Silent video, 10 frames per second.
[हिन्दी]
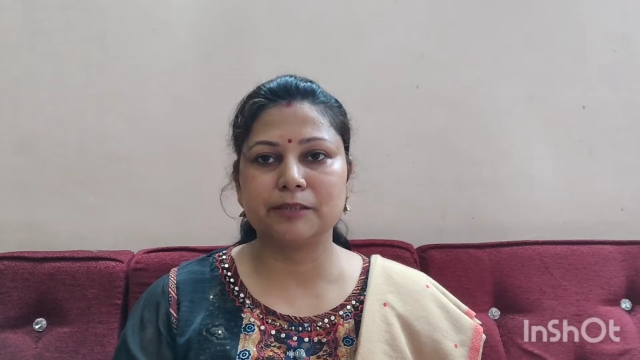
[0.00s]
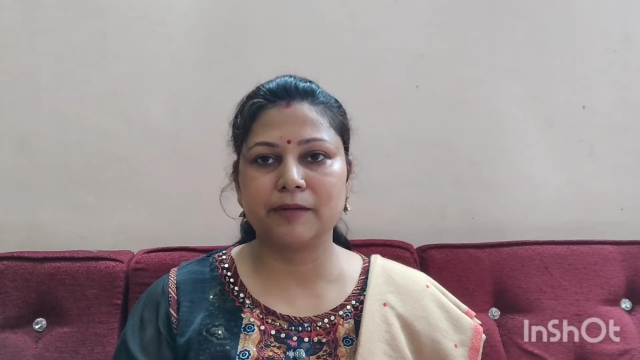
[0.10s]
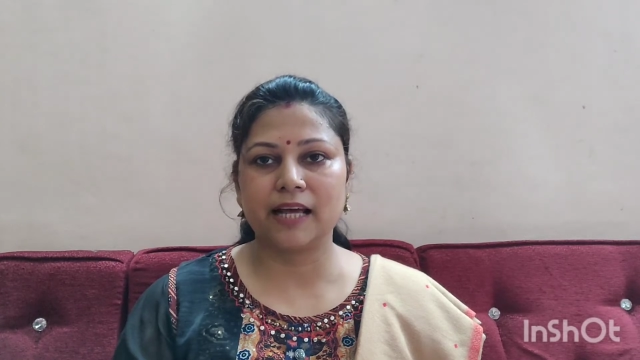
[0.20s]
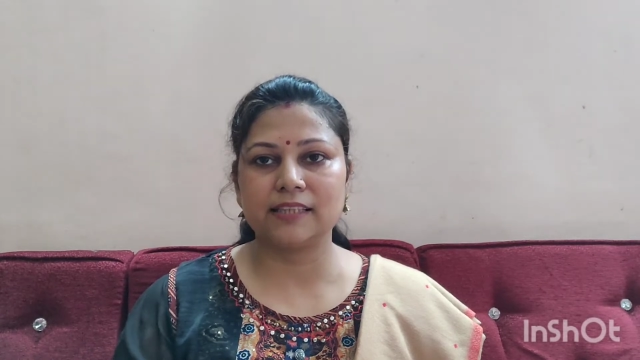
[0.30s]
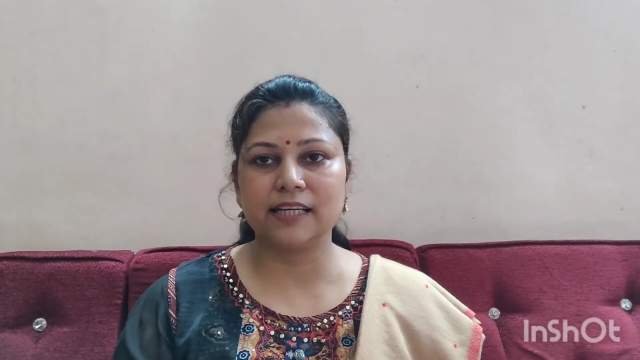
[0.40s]
सब्जी
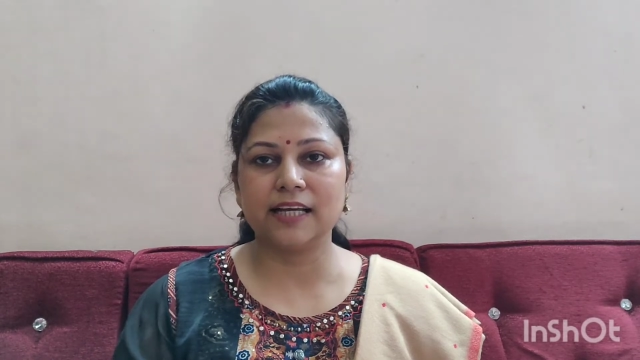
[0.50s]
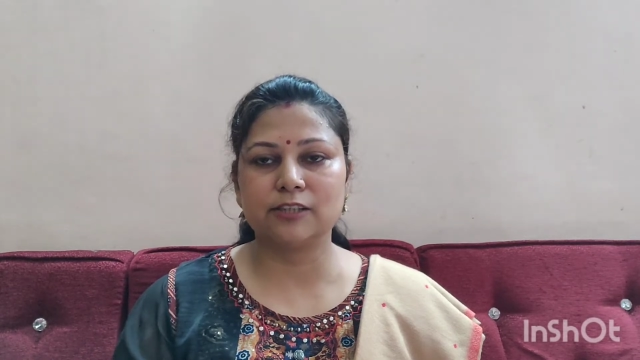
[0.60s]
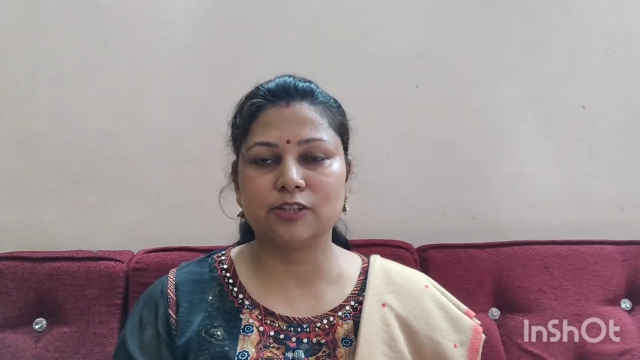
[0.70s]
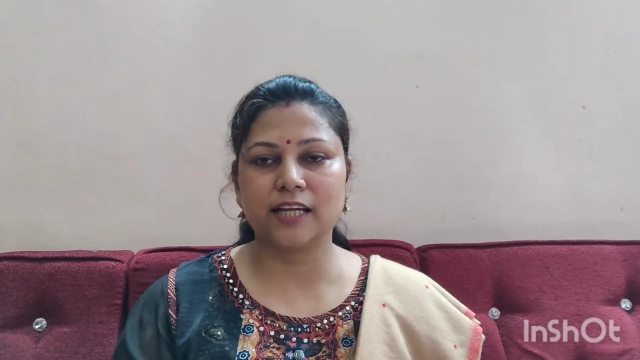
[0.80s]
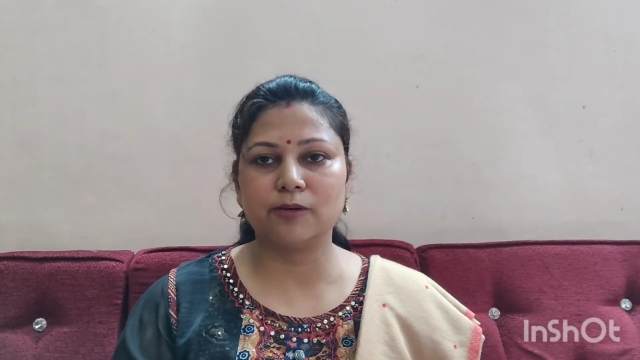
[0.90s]
बनाती
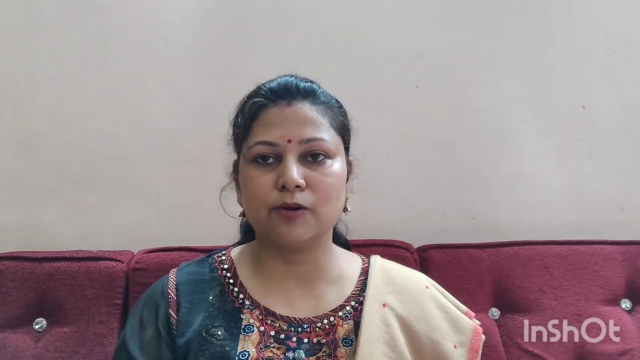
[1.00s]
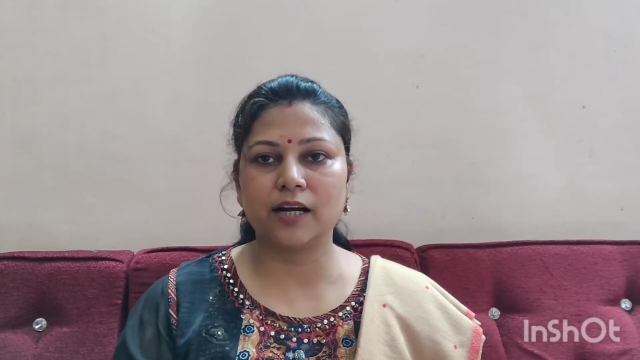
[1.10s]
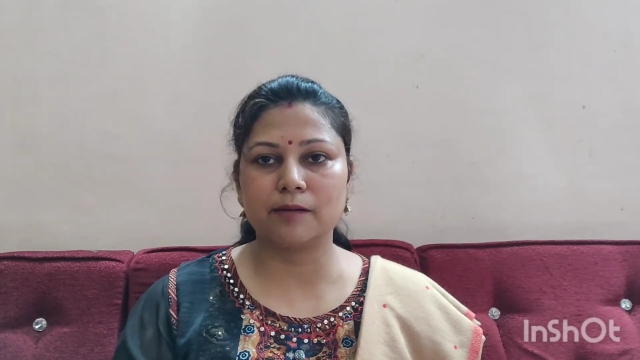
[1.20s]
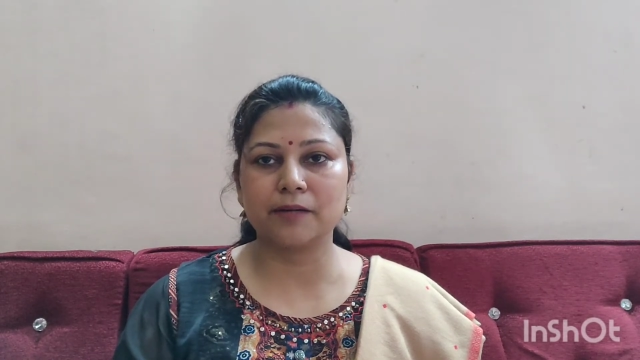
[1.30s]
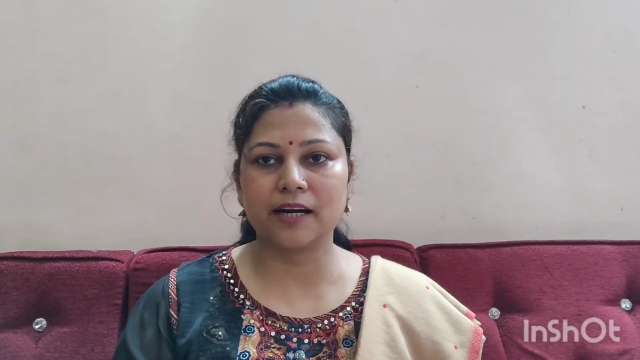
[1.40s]
हैं तो तेल को
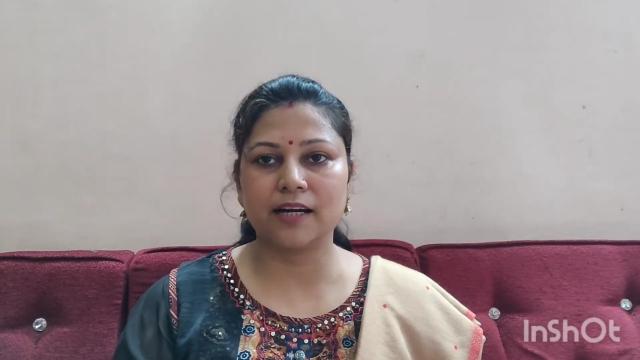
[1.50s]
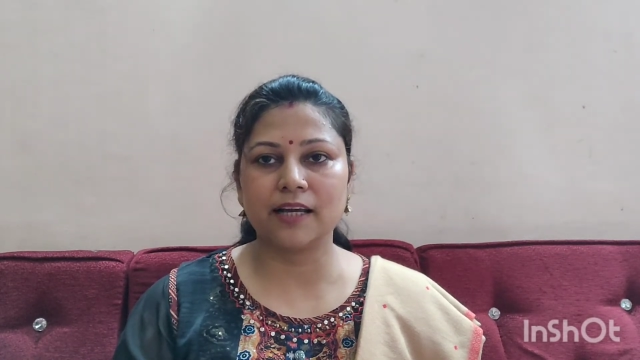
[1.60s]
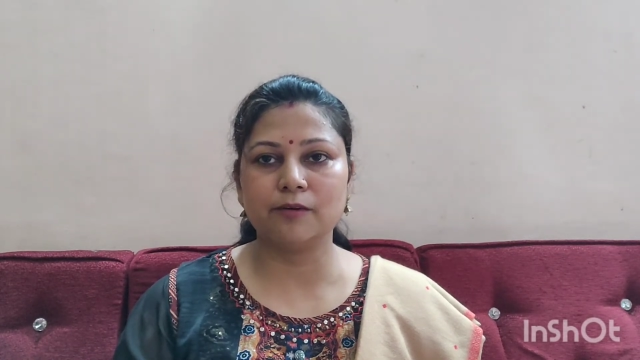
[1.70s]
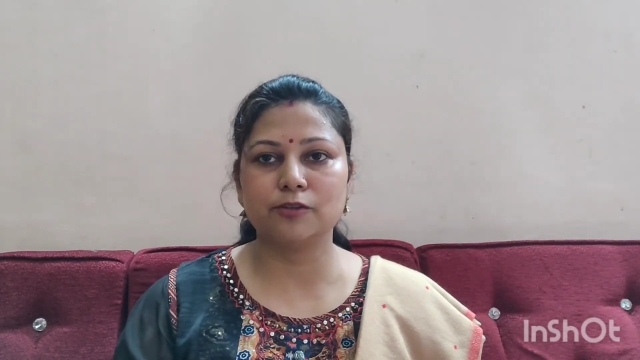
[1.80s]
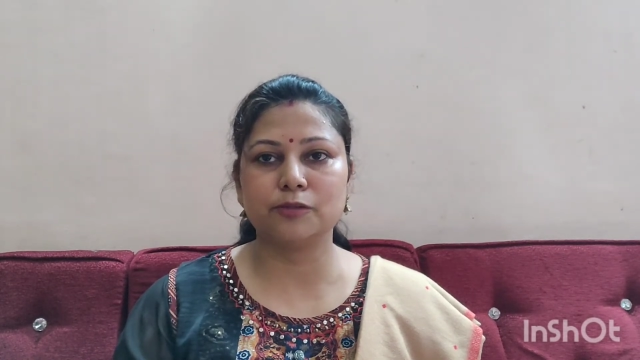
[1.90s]
गर्म कर ले